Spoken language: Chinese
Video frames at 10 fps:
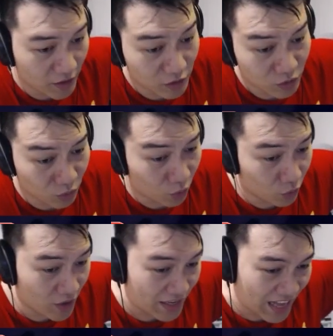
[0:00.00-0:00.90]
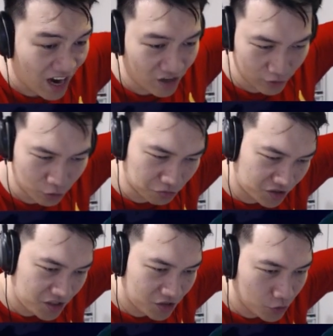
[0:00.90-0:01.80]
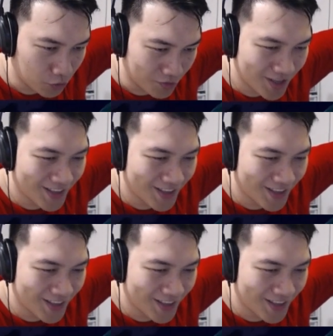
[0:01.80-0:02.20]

索瑞达尔众星之怒。